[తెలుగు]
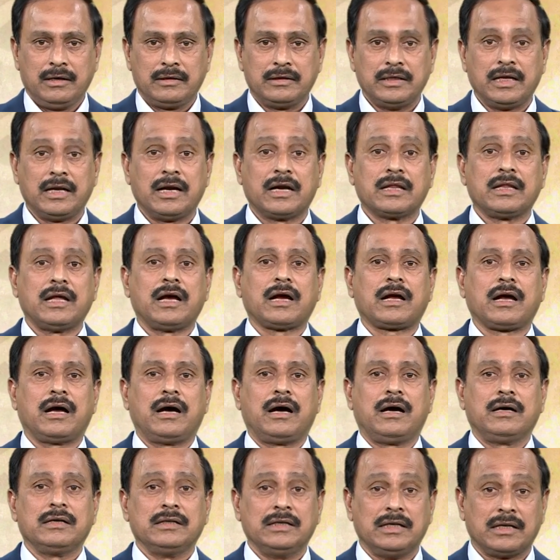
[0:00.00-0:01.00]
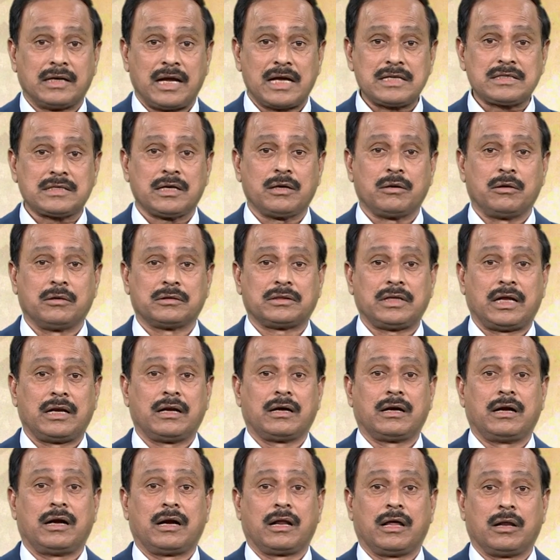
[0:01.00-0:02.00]
నిన్నటిదాకా ఈ రాష్ట్రంలో
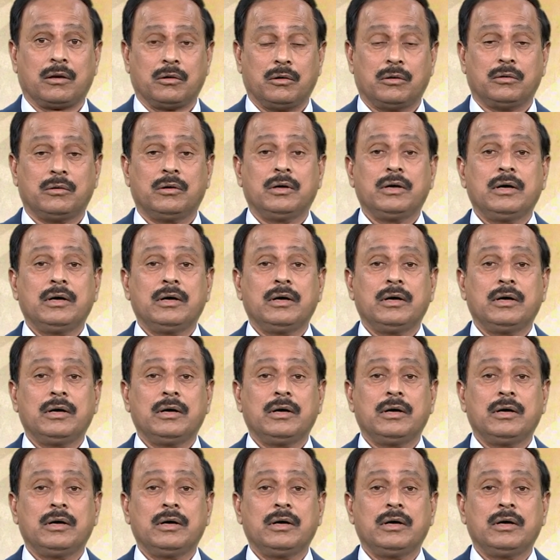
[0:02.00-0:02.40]
తెలంగాణలో